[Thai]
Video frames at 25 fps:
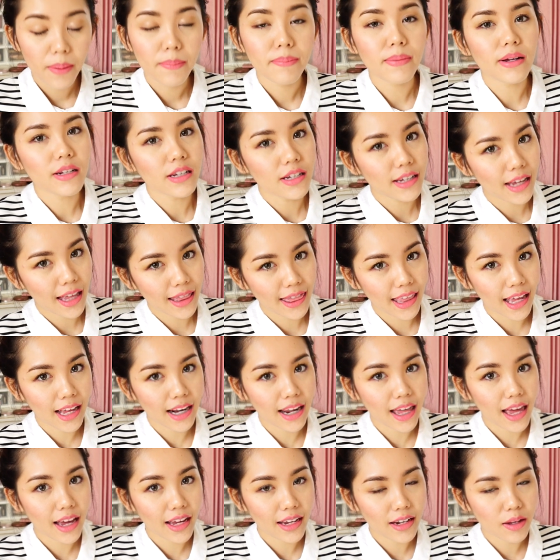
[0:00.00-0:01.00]
มาถึงการแต่ง
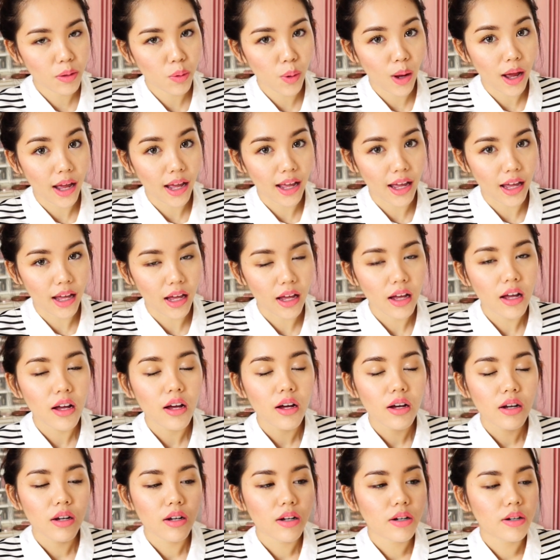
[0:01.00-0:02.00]
หน้ากันดีกว่าค่ะ
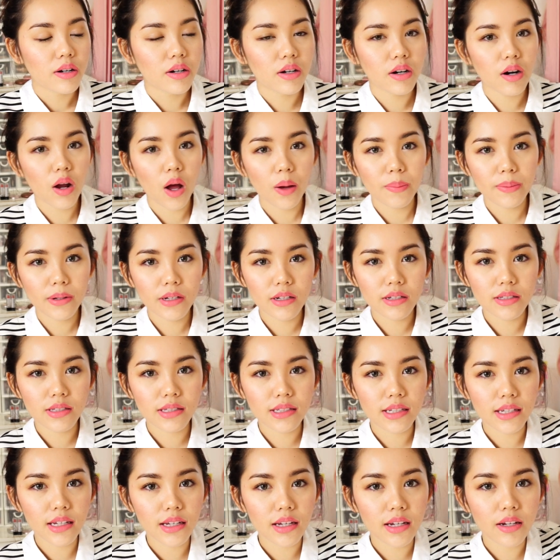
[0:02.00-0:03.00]
รองพื้น
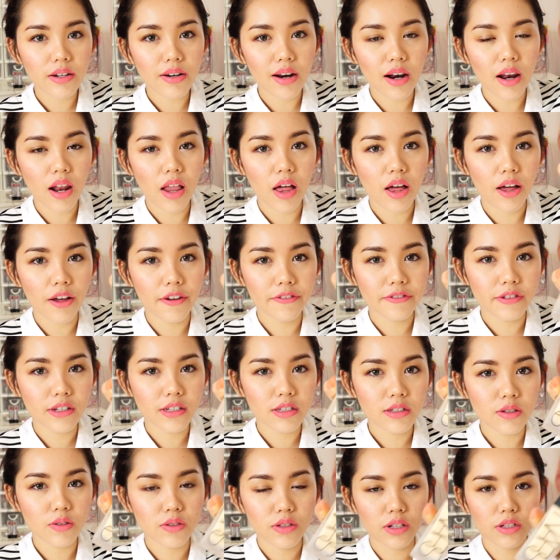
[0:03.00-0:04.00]
ที่เลิฟ
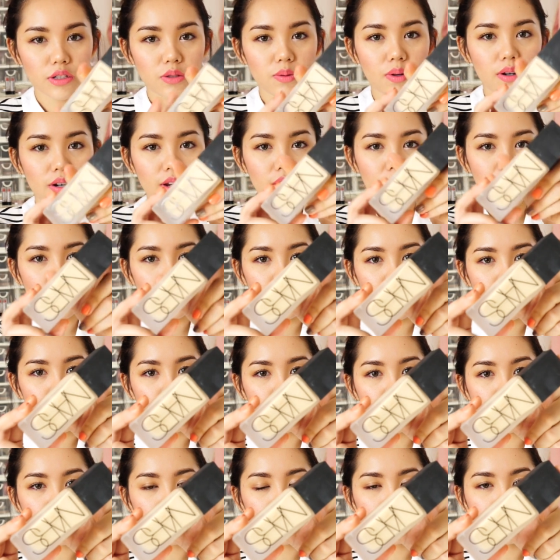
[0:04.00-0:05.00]
ที่สุดในช่วงนี้นะคะ
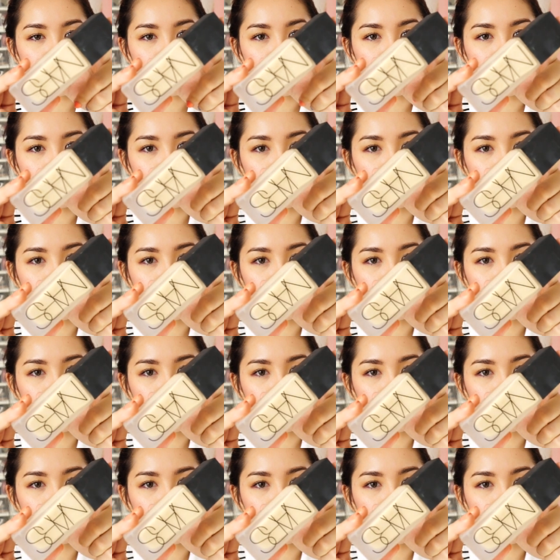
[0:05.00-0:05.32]
ก็คือ